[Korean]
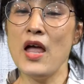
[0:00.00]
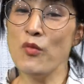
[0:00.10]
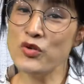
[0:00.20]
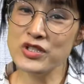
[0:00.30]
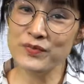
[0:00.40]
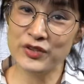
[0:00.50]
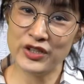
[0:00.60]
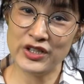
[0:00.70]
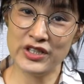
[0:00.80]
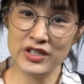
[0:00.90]
해보신
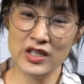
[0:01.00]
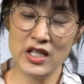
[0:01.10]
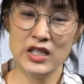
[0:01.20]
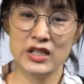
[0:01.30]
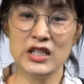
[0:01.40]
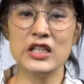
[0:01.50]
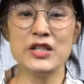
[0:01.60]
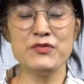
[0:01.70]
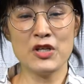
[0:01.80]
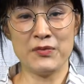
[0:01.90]
분들은
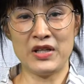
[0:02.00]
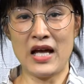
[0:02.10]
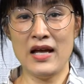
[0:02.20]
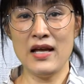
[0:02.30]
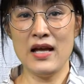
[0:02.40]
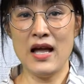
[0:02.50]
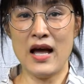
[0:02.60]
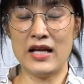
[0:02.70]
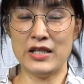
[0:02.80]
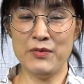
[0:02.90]
느낀점이나
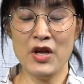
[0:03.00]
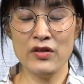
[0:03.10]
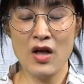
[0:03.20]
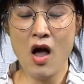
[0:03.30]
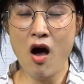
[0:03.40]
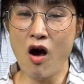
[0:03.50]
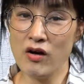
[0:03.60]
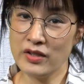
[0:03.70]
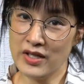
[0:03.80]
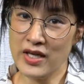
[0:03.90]
아니면
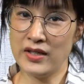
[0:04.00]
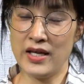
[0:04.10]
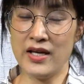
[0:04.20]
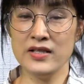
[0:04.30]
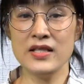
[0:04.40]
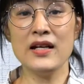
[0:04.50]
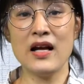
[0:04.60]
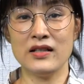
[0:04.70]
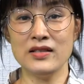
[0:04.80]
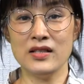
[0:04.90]
어, 그에 대한
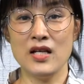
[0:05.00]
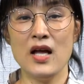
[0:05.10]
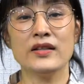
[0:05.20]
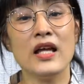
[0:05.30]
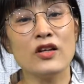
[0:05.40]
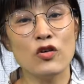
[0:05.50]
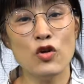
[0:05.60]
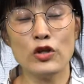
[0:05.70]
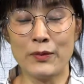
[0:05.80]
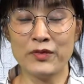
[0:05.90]
생각을
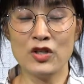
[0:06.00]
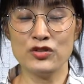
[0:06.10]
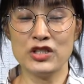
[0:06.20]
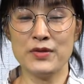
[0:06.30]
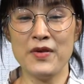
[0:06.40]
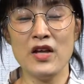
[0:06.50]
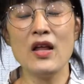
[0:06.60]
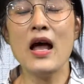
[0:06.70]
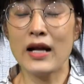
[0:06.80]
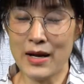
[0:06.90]
댓글로
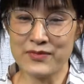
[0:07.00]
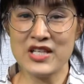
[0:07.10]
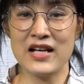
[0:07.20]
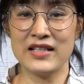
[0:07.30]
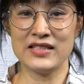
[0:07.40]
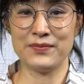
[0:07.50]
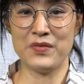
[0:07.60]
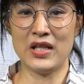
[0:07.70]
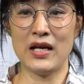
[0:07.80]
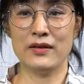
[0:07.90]
남겨주시면
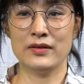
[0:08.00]
감사하겠습니다.